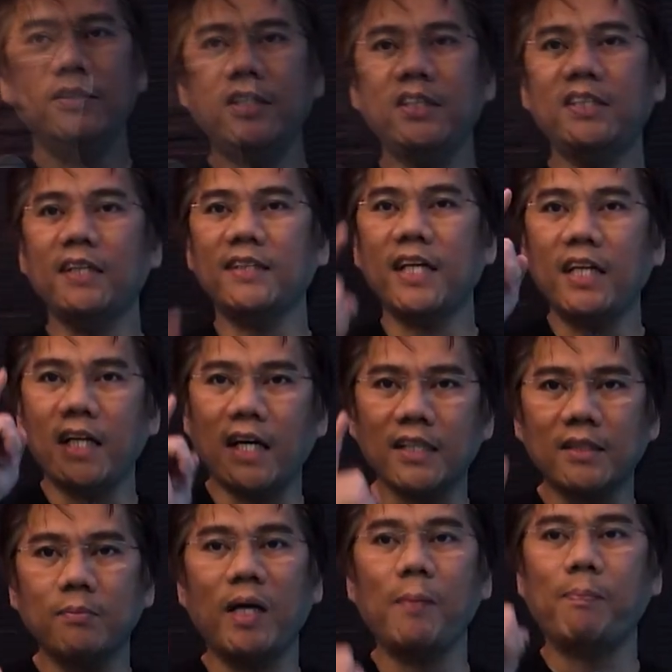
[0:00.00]
Si
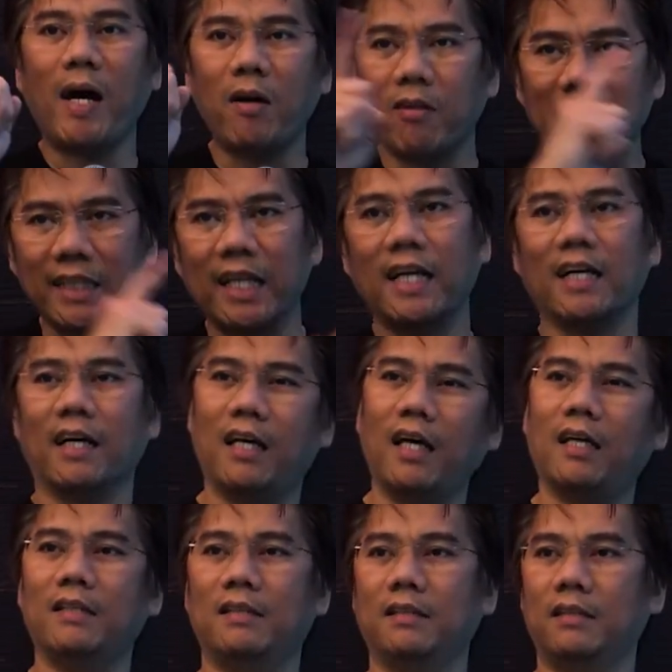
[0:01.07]
Satanas, may power talaga
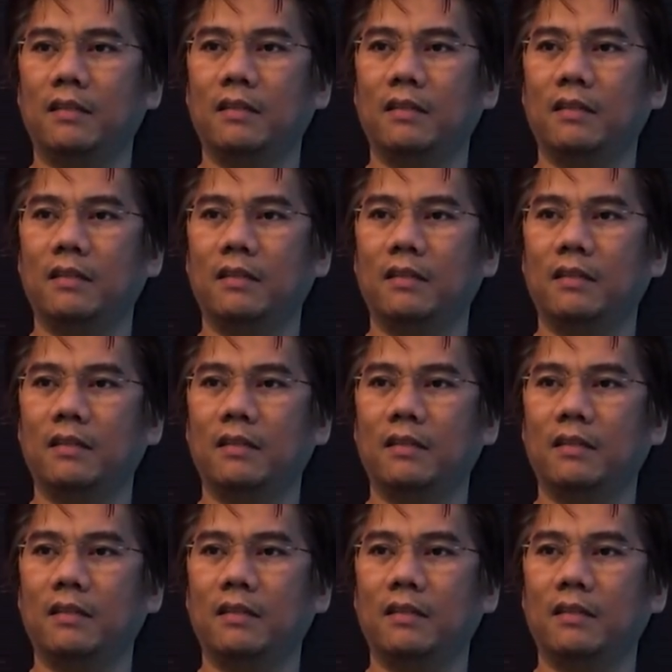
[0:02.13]
yan.